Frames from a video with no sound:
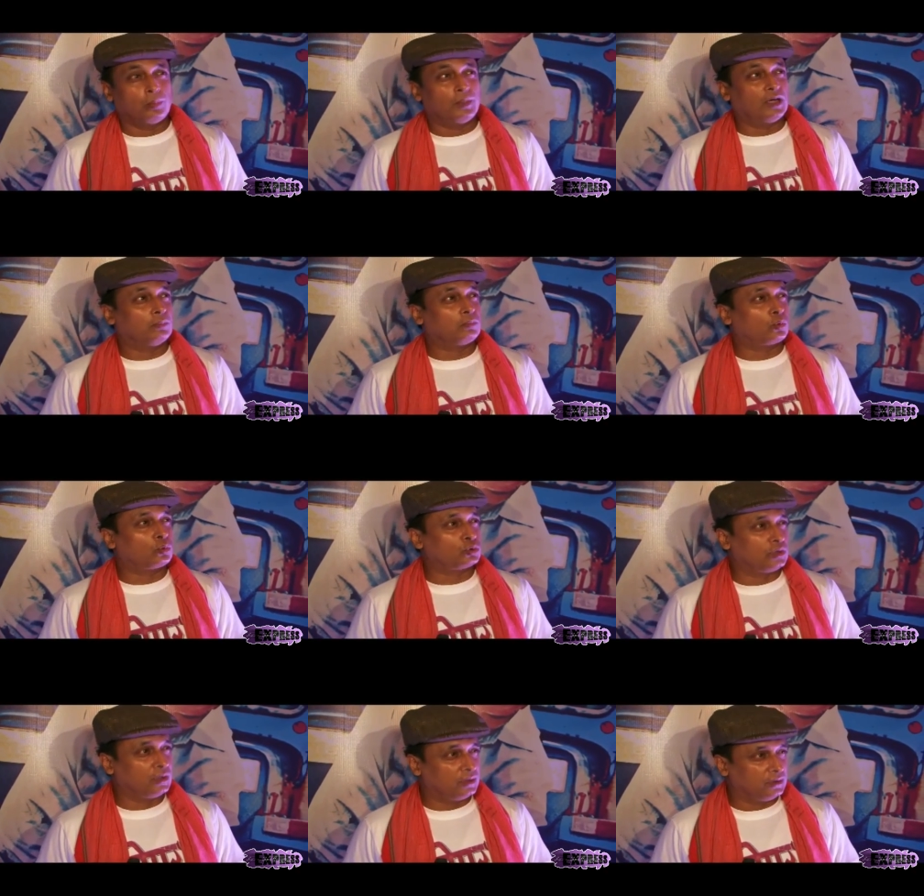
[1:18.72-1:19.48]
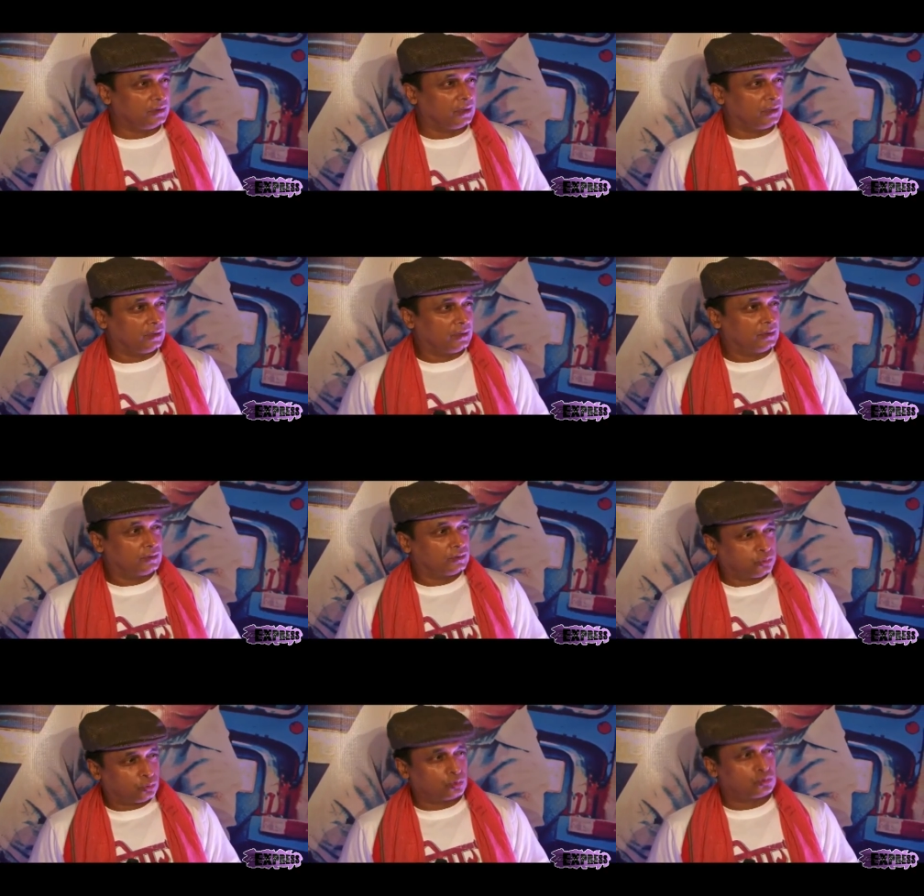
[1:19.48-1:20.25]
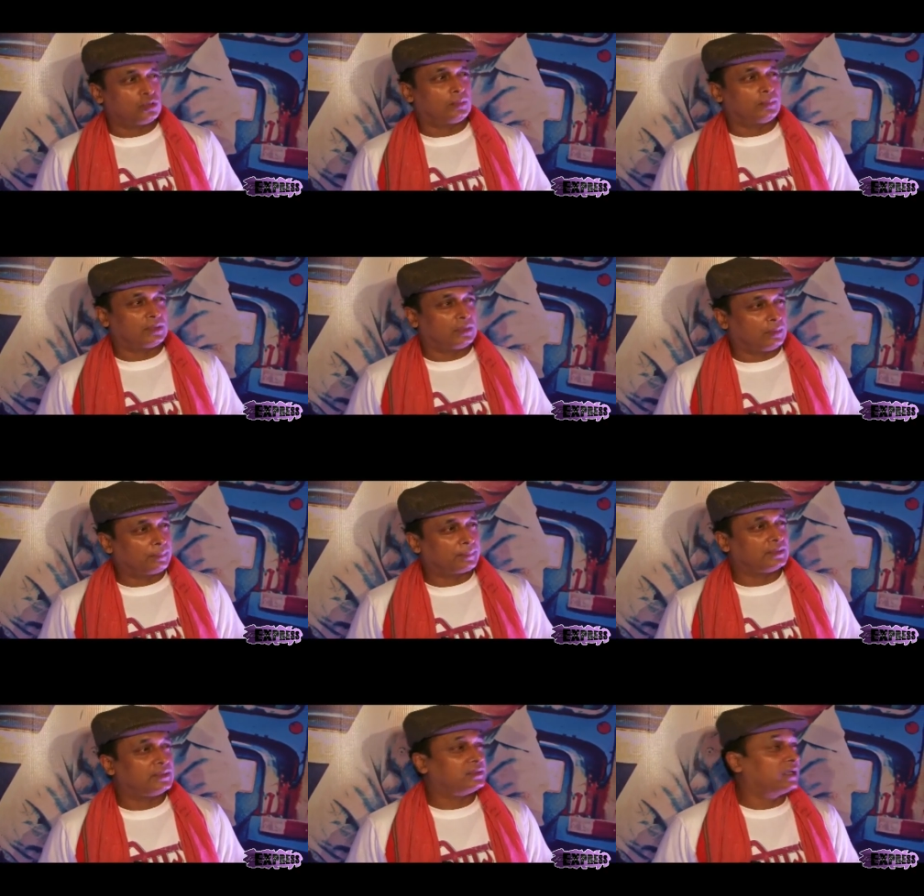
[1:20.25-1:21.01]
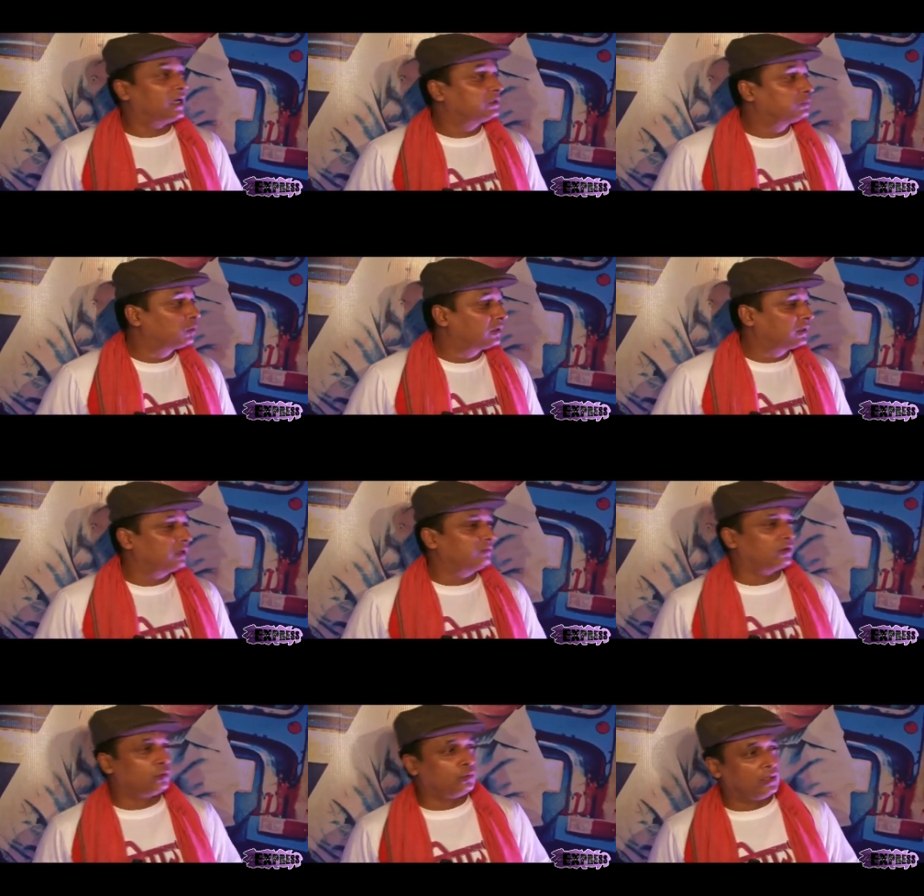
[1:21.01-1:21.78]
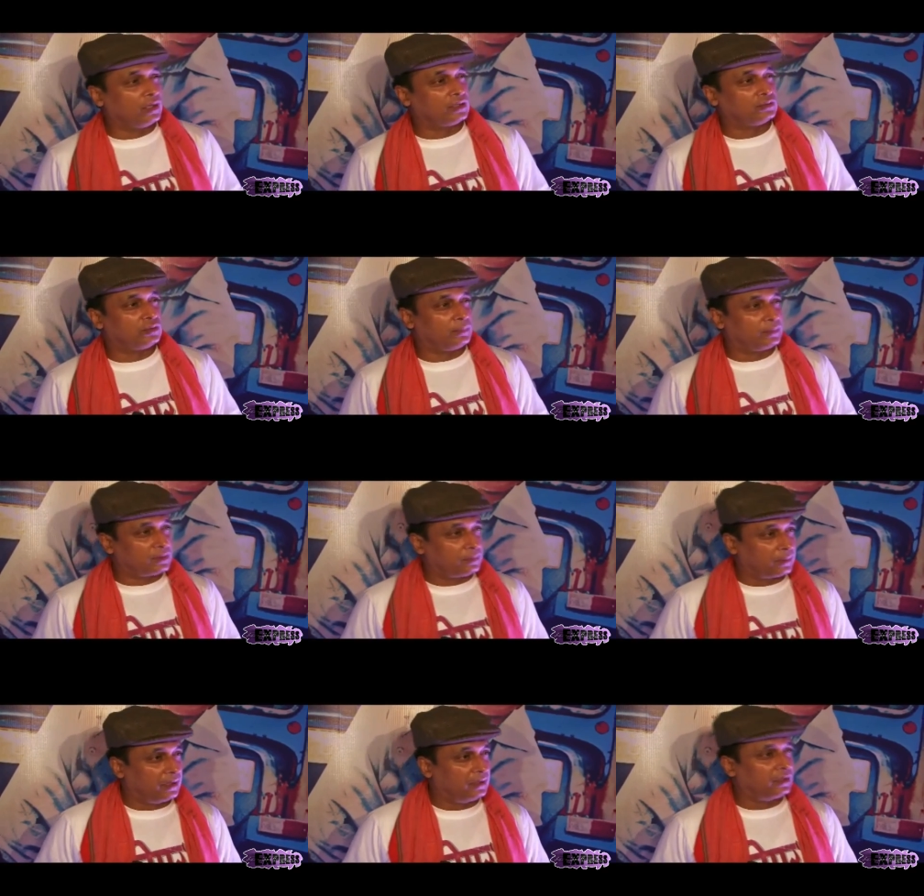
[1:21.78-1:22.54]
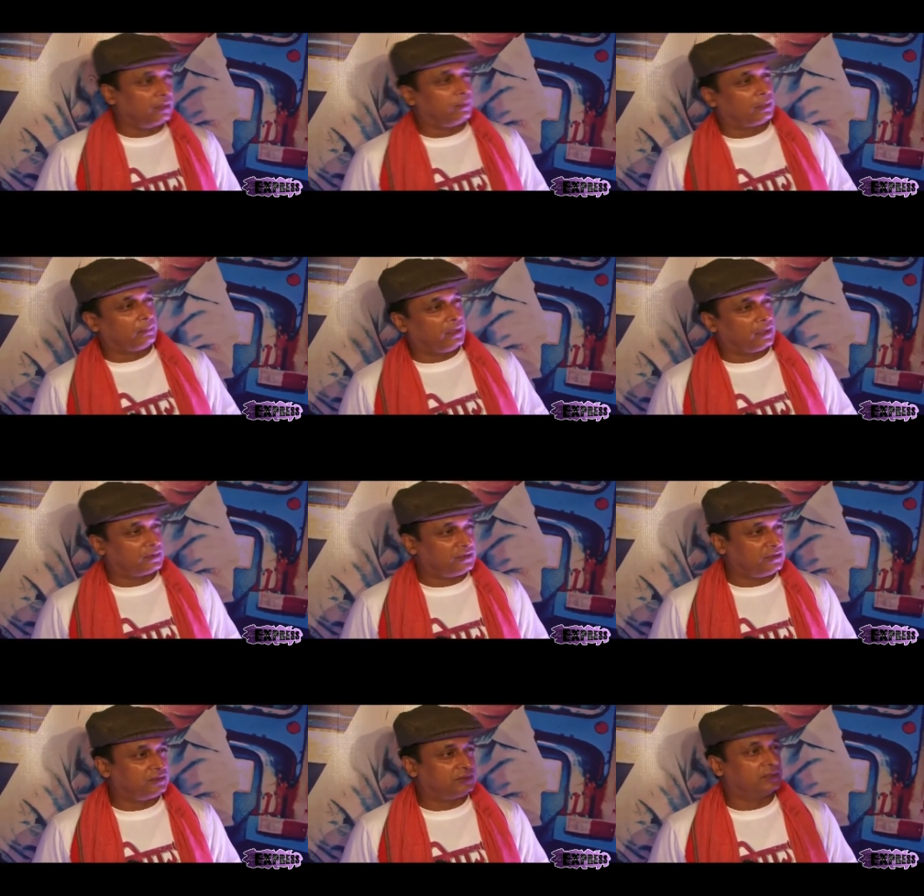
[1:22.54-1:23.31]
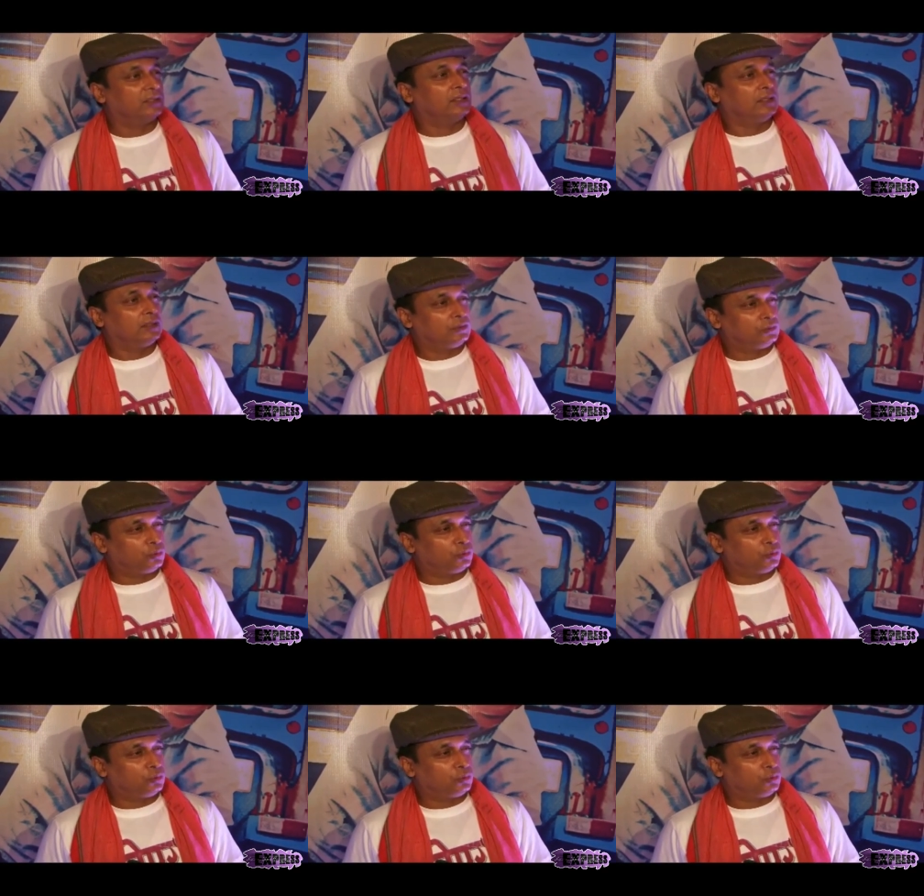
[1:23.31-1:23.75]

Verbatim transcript: उस मूवमेंट हमको कुछ नहीं दिया छोड़ जो है मतलब आपके जैसे आज बोला था ना वरुण ने कि जो है मतलब घंटे भर में एक चीज